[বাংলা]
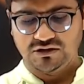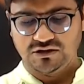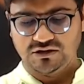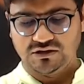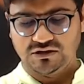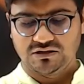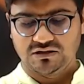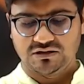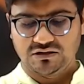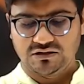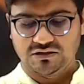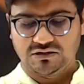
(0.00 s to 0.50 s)

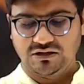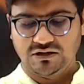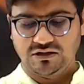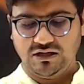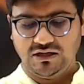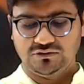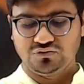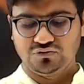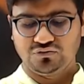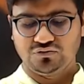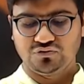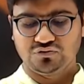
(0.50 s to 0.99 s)
একটু দ্রুত
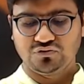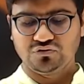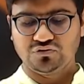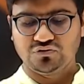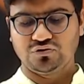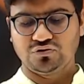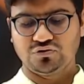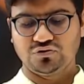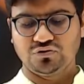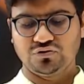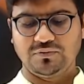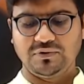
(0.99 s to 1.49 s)
তোমাদের
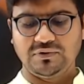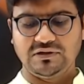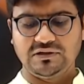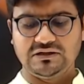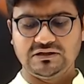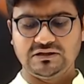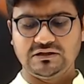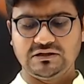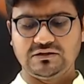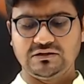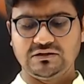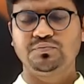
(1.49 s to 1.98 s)
উপস্থিতি
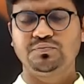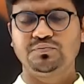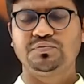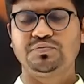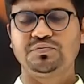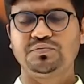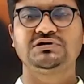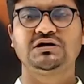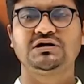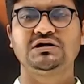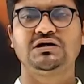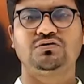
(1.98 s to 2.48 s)
এত কম
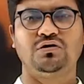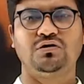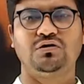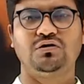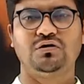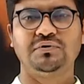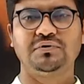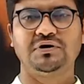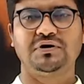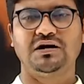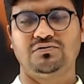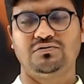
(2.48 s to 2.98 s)
কেন
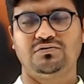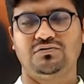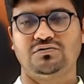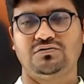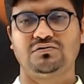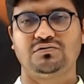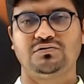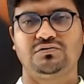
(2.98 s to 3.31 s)
মাত্র